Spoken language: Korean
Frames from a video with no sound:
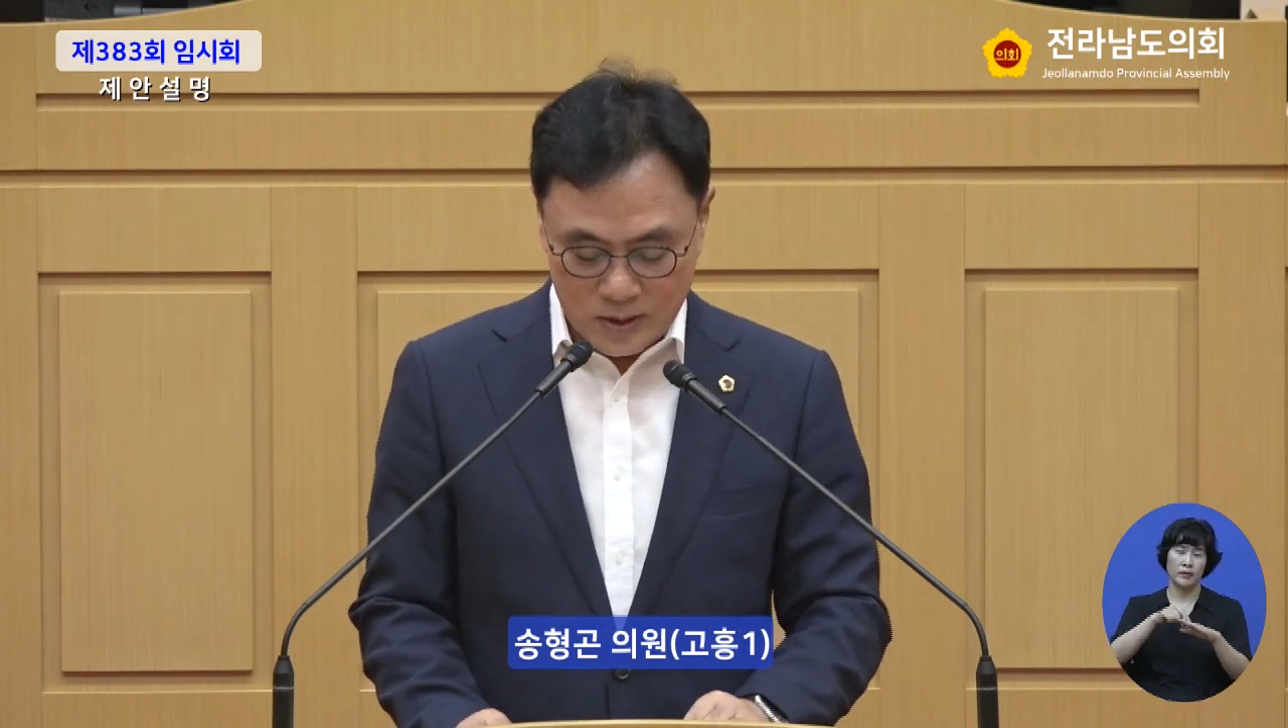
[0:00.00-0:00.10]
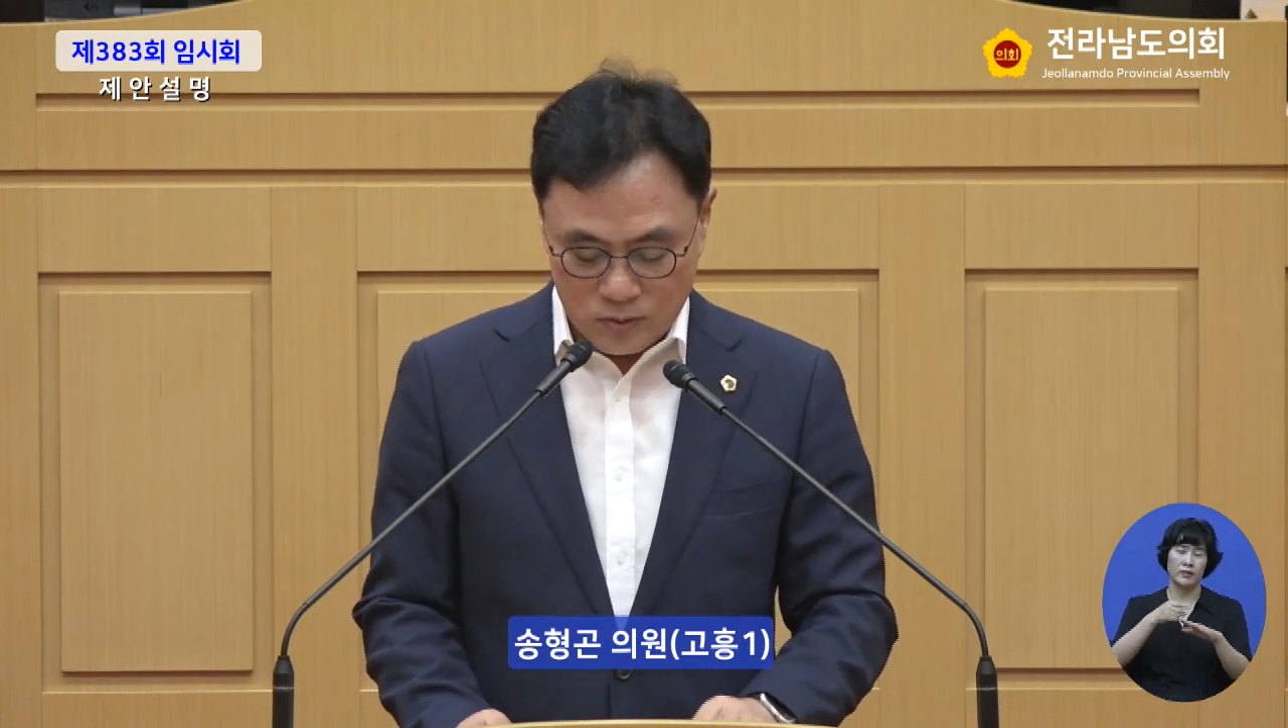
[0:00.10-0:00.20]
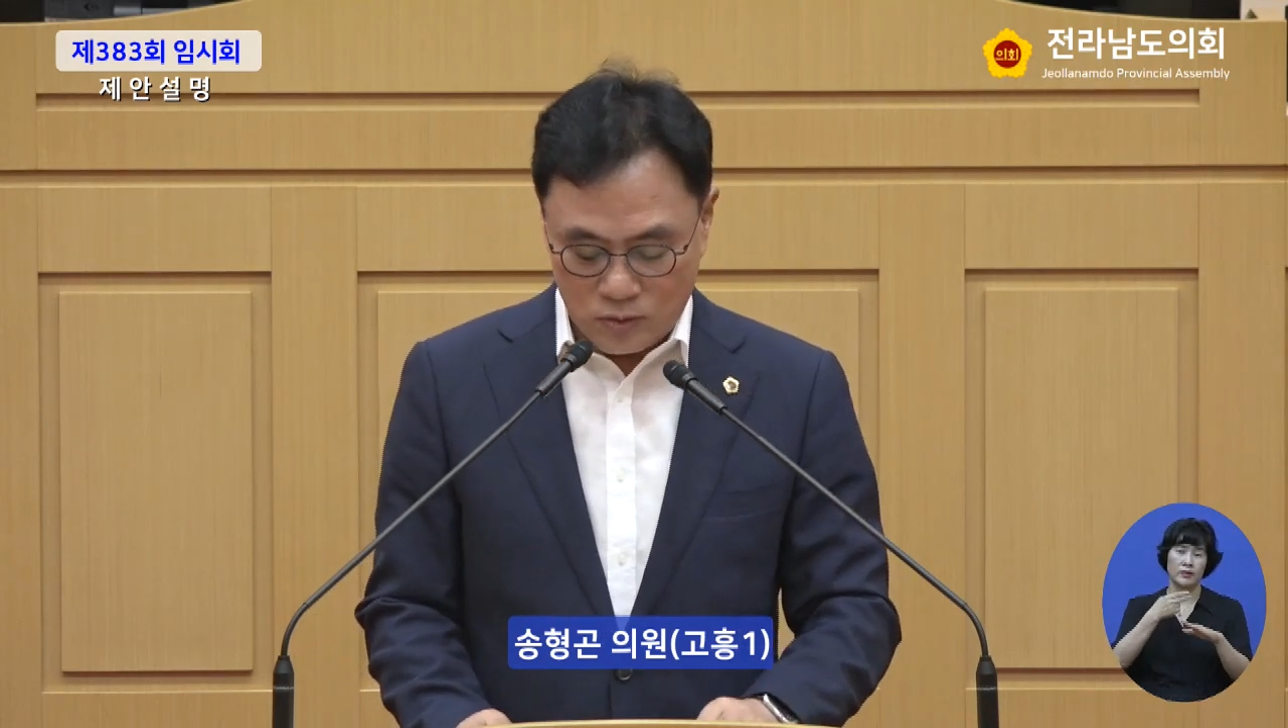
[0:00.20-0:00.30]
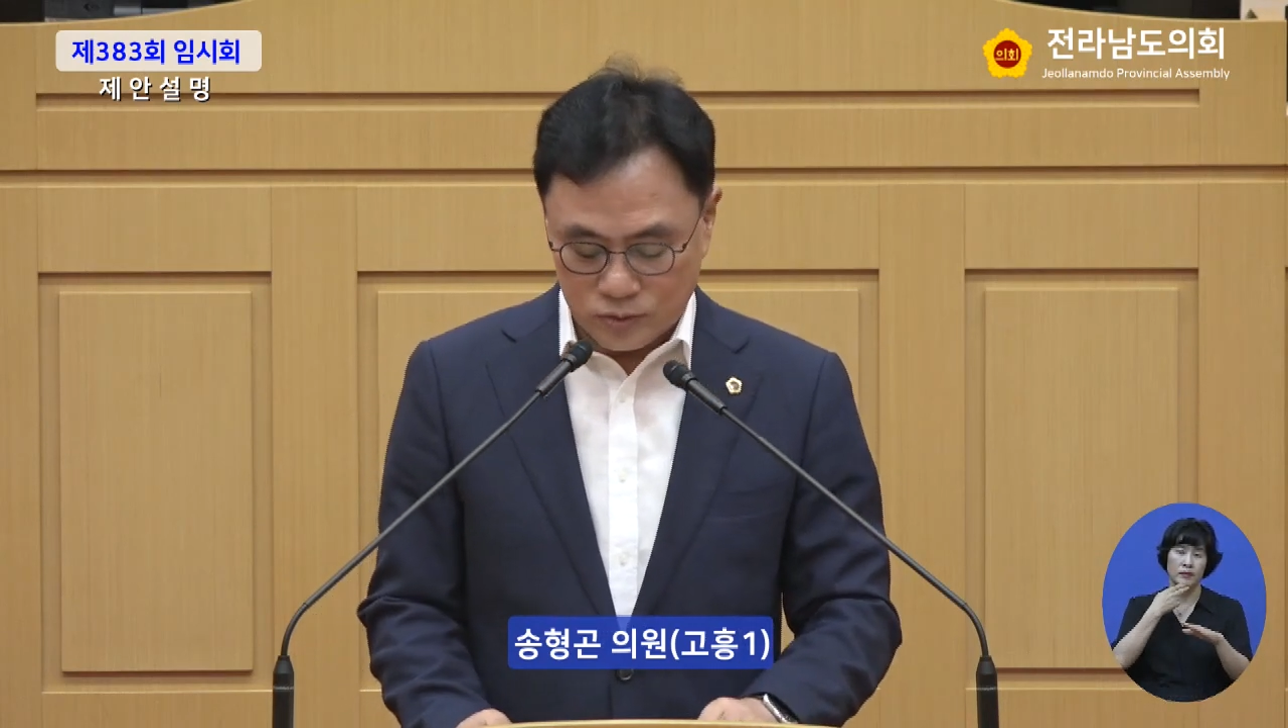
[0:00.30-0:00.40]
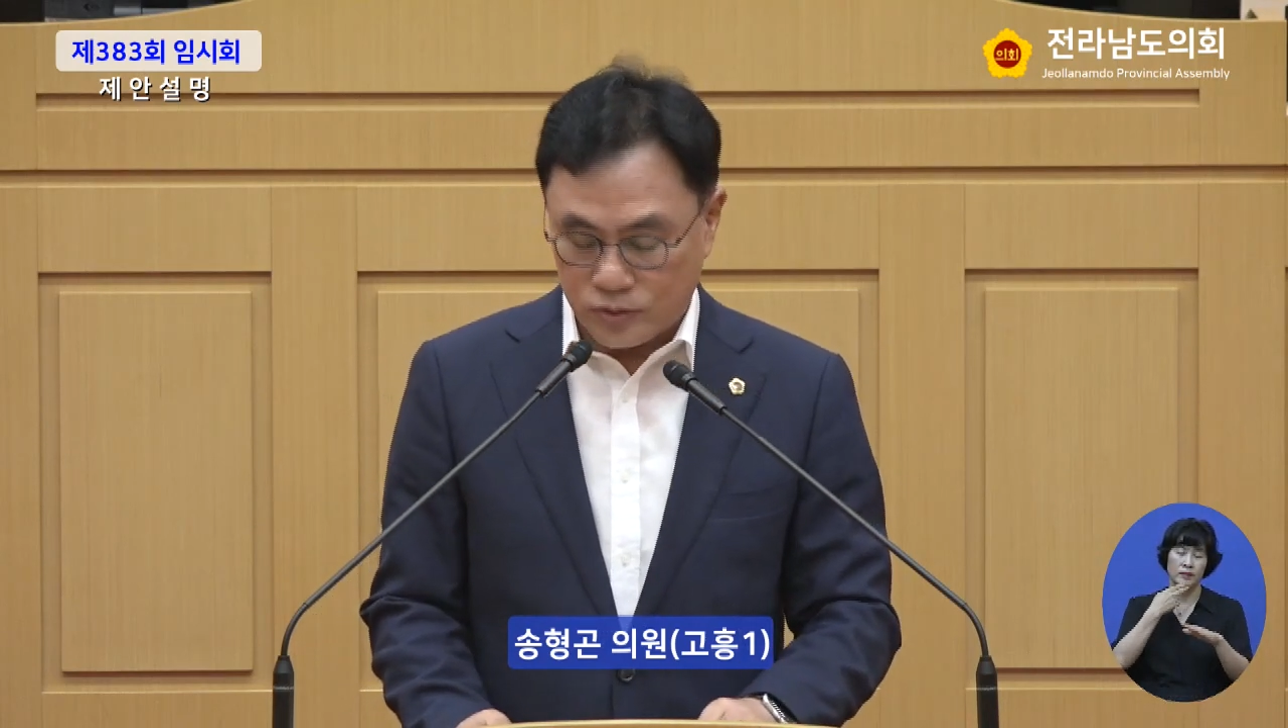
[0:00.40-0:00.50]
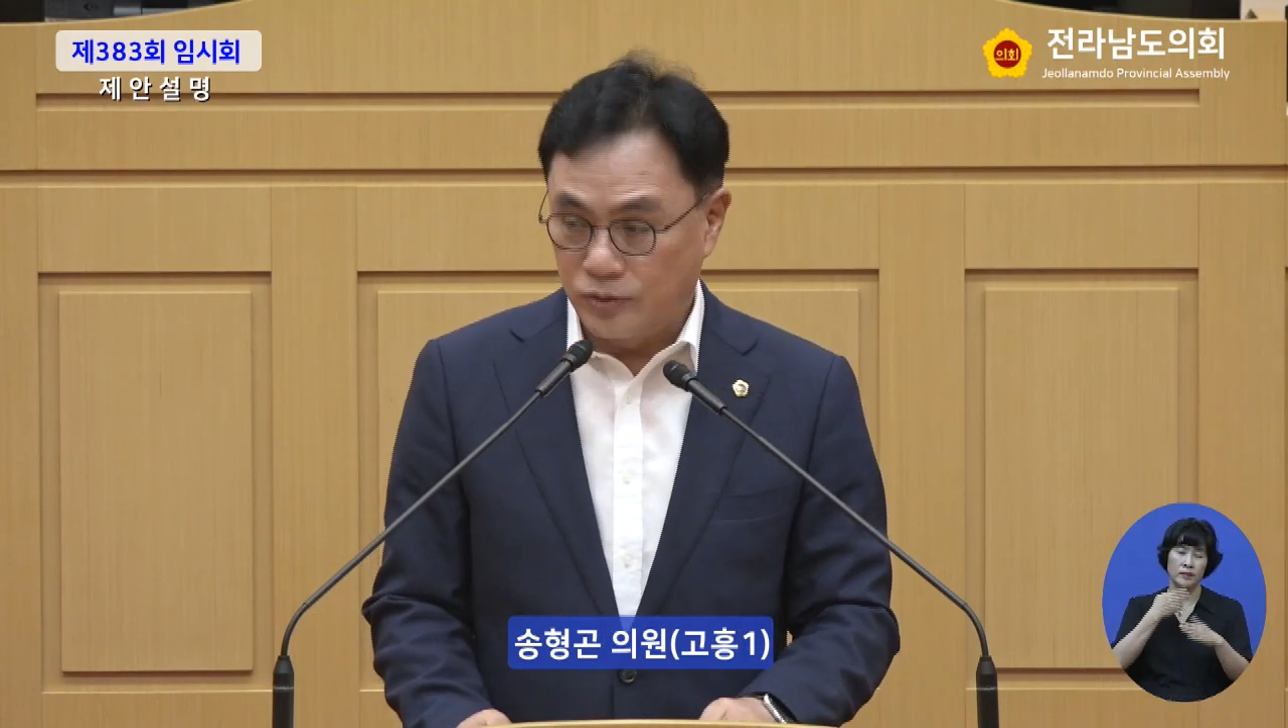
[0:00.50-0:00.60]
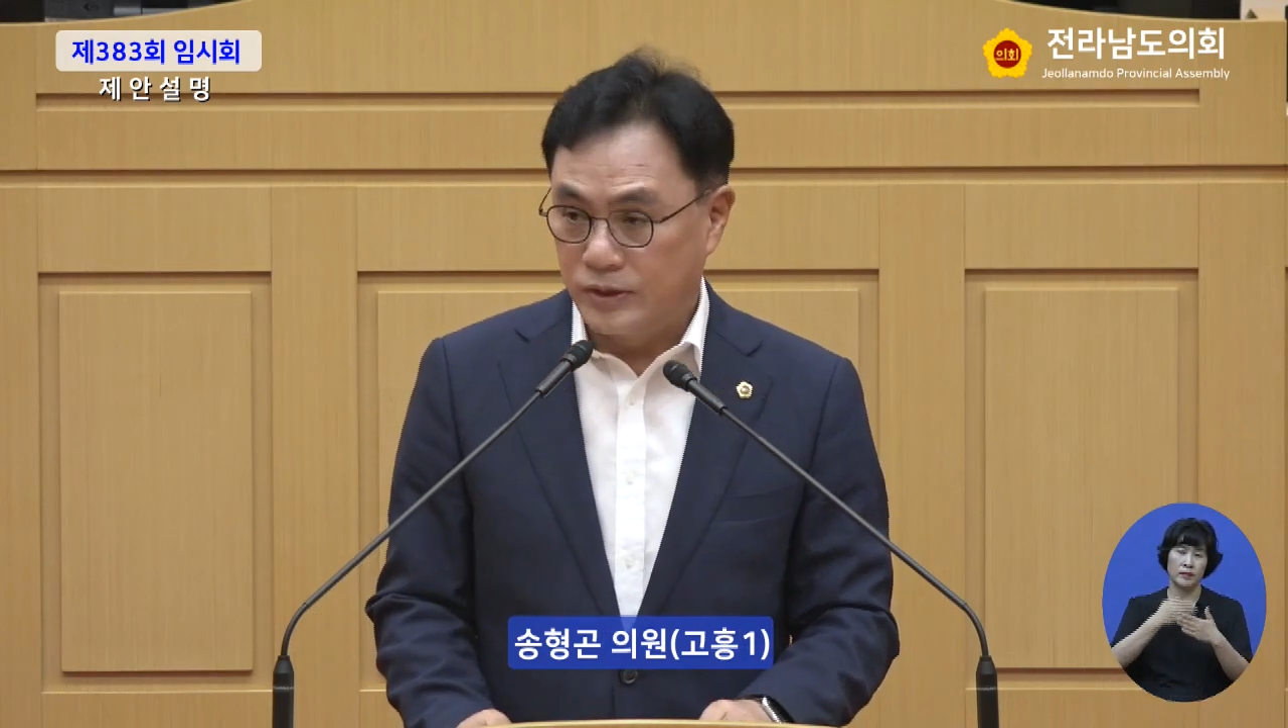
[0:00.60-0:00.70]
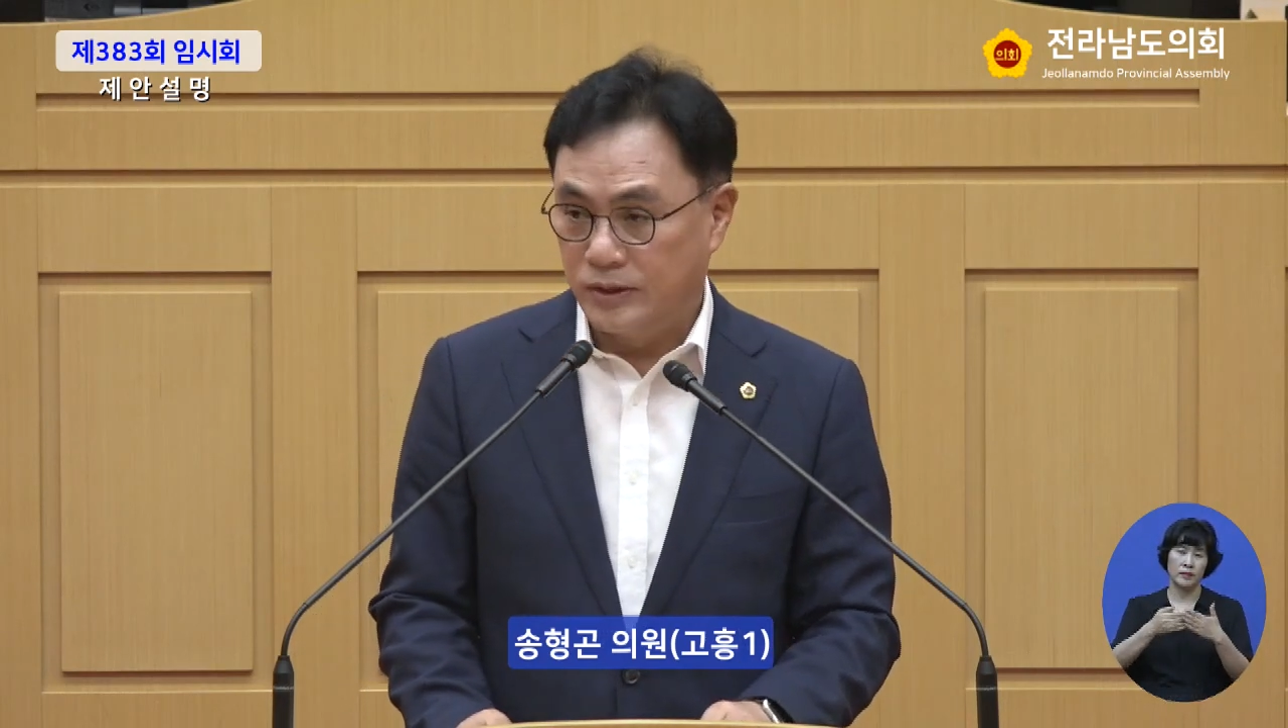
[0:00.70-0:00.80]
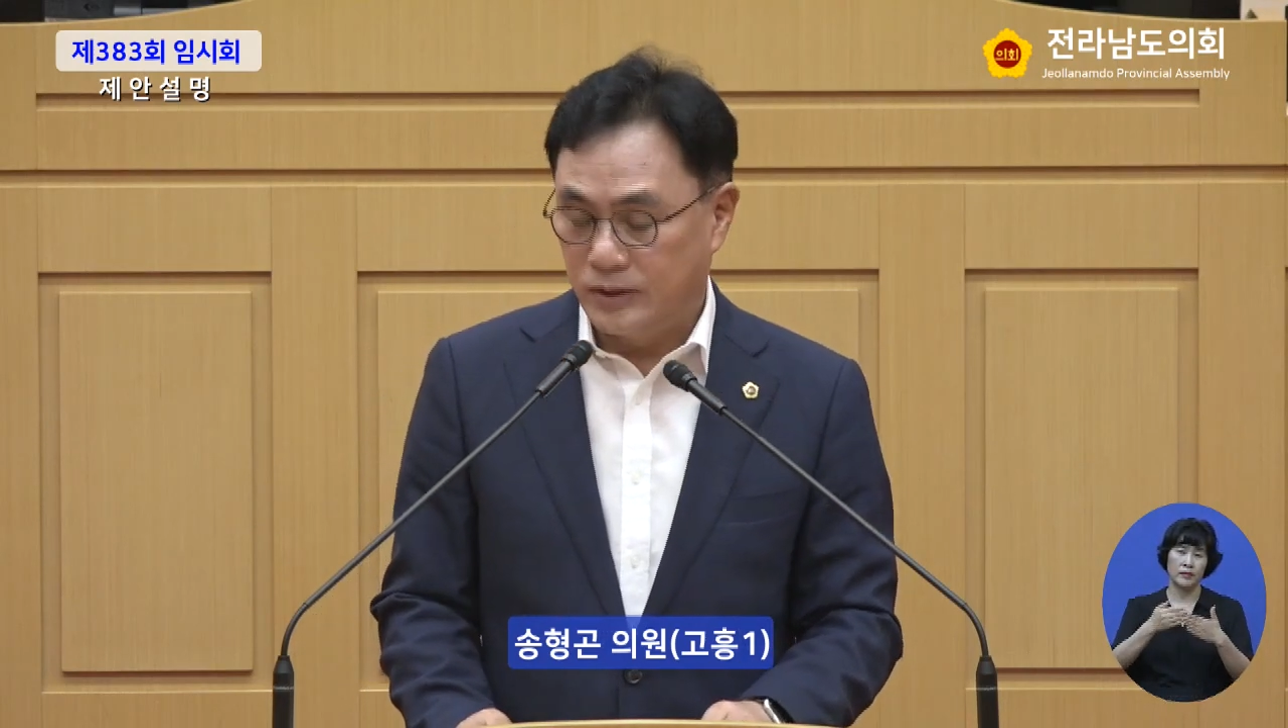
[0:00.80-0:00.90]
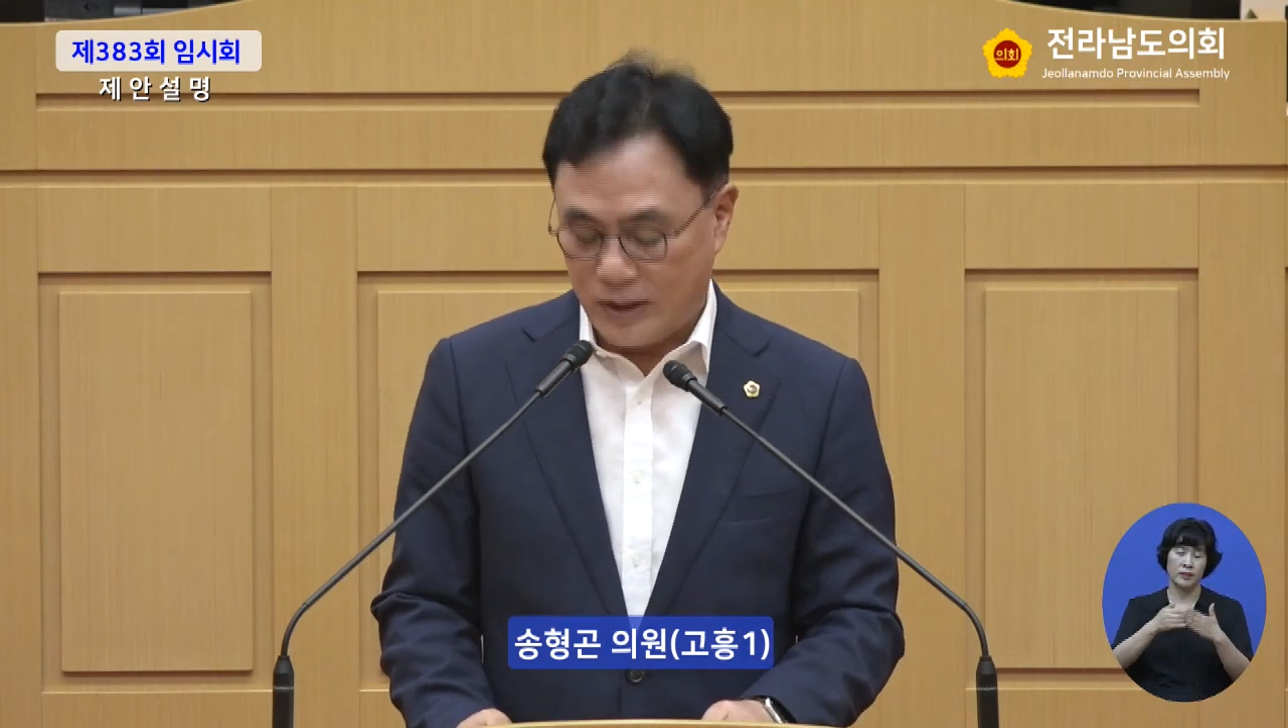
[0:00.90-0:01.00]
고흥 출신